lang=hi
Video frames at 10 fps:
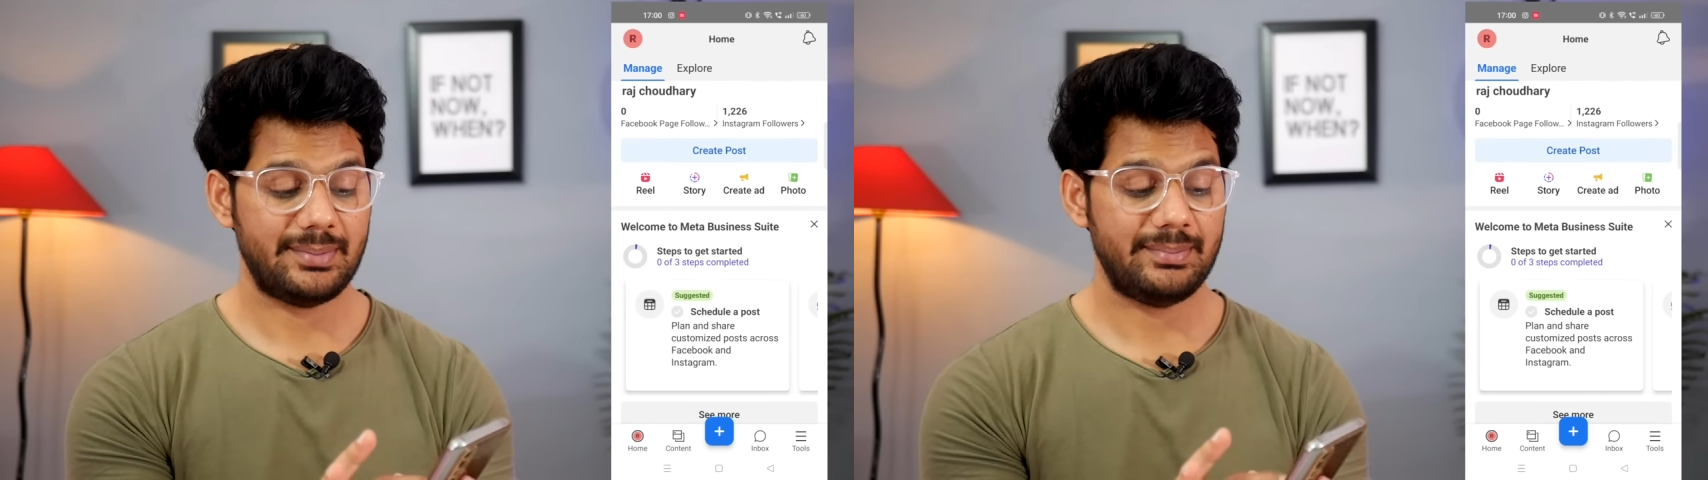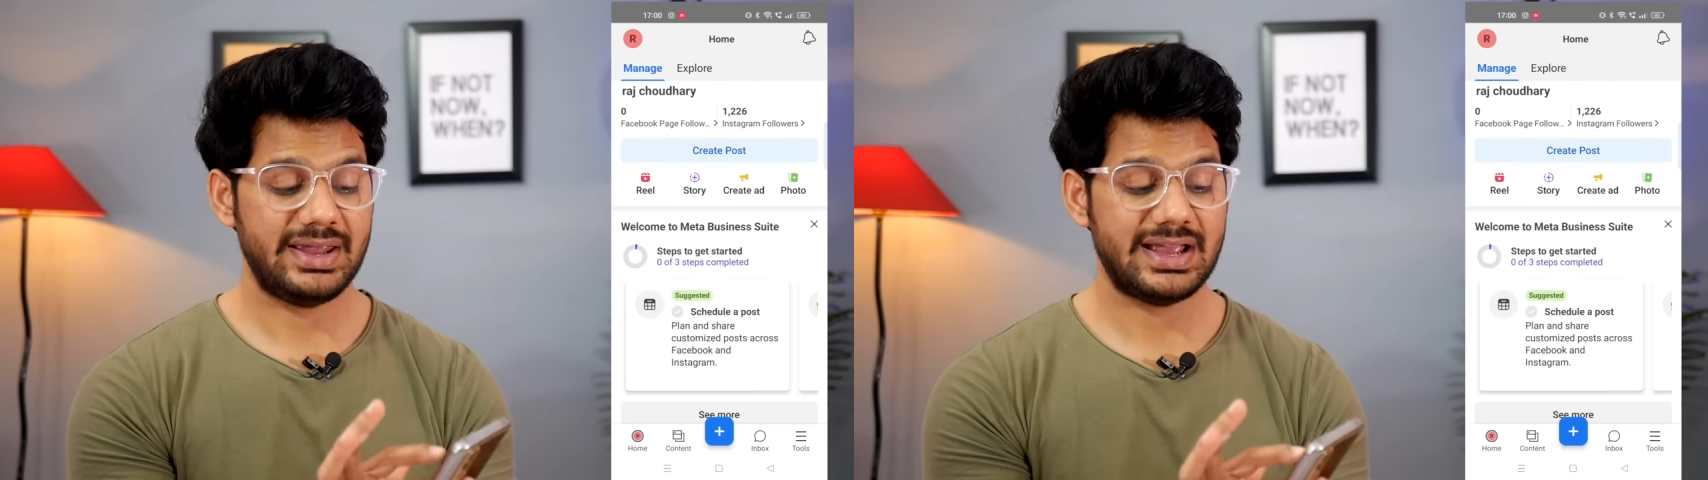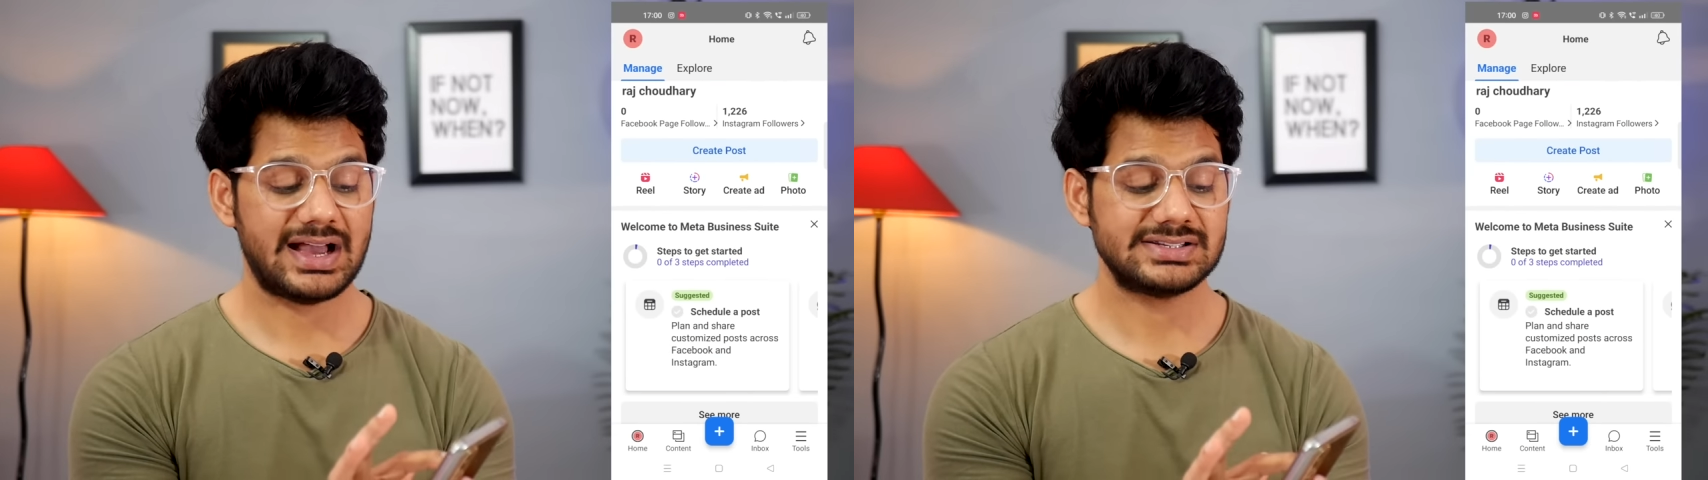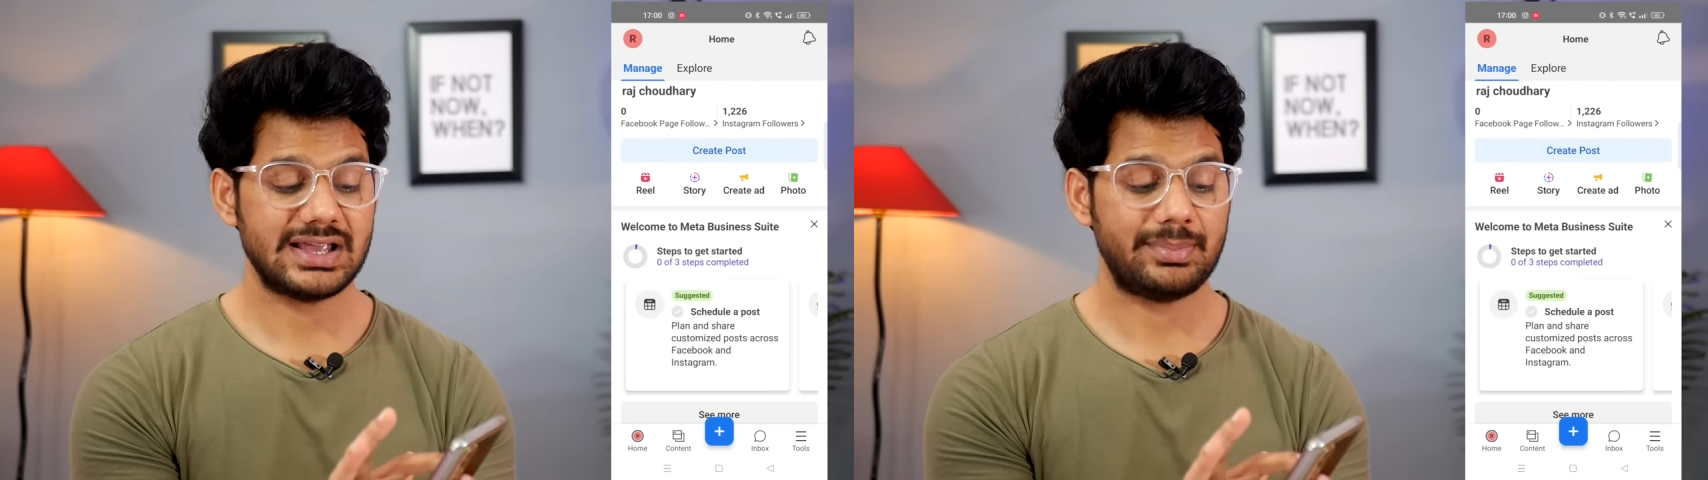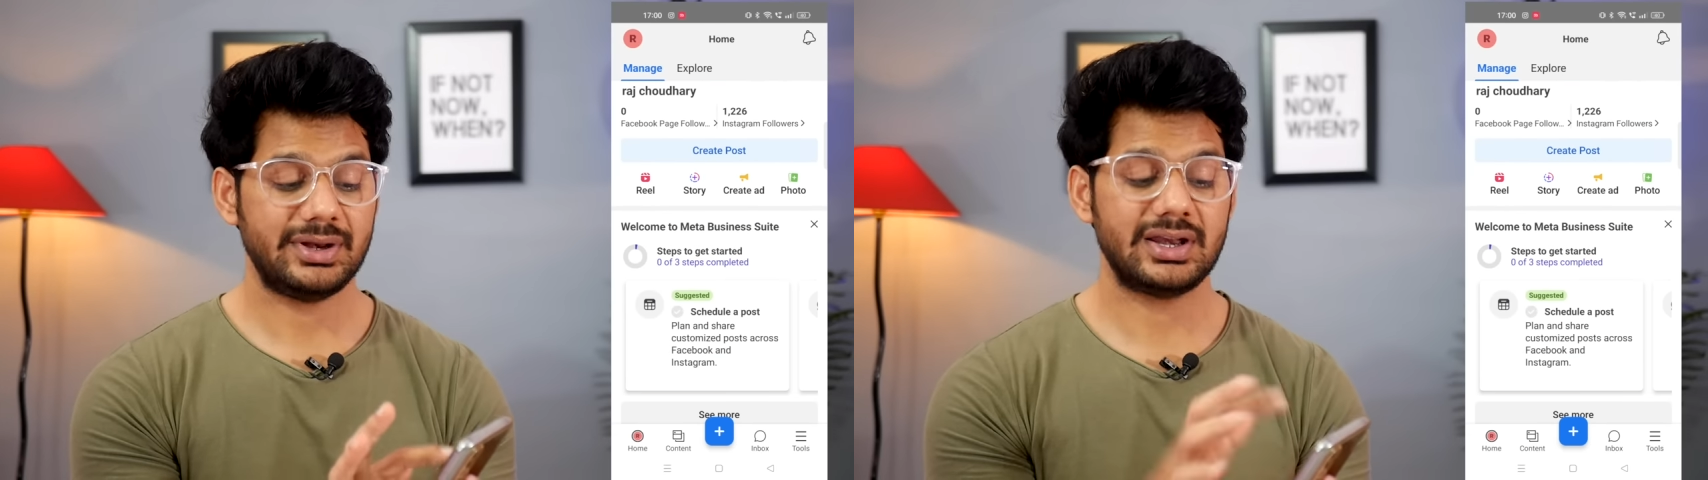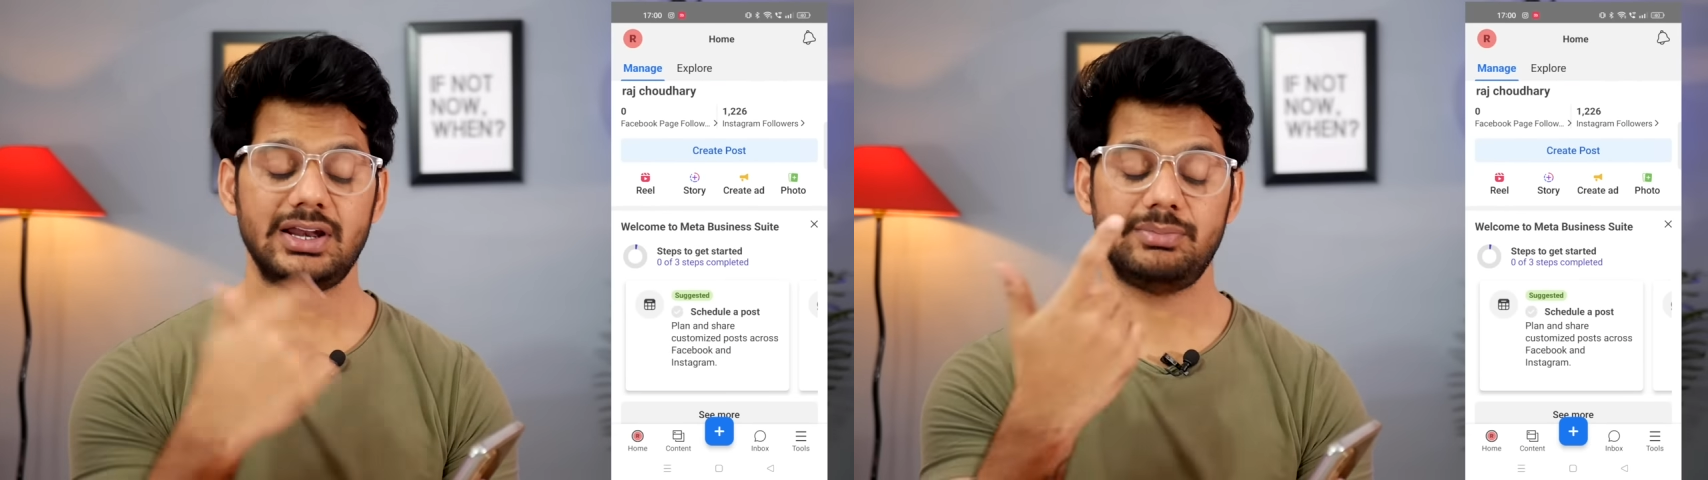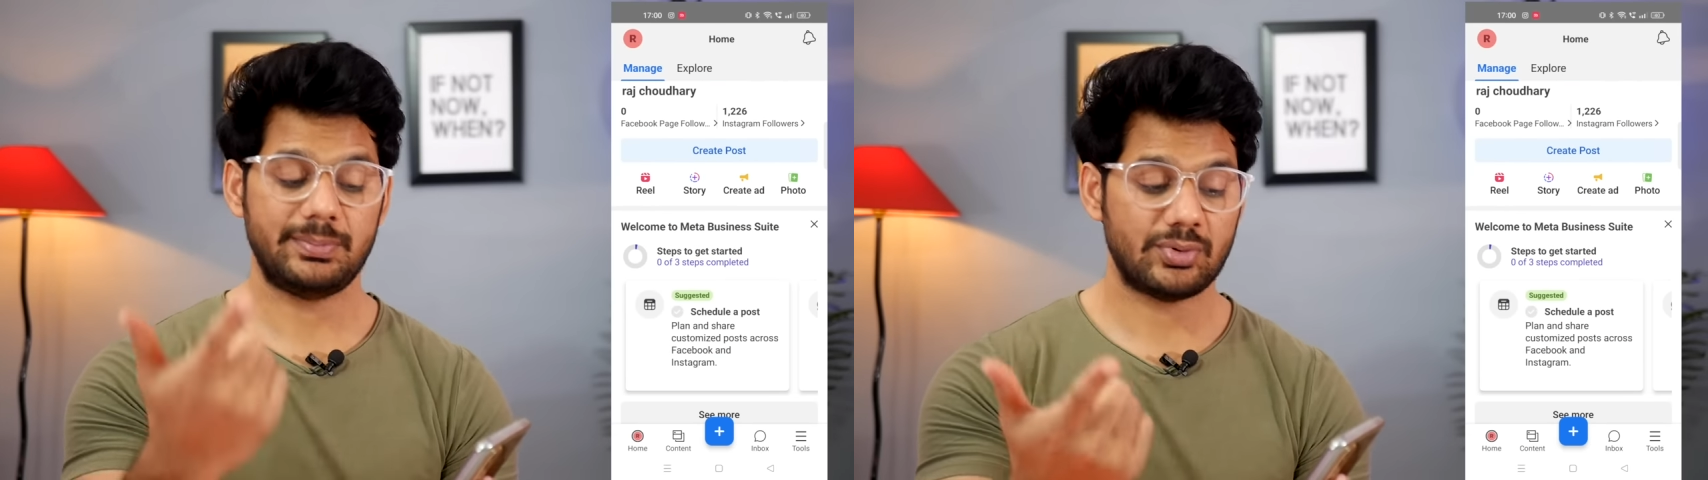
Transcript: मैं यहाँ से अपनी रील भी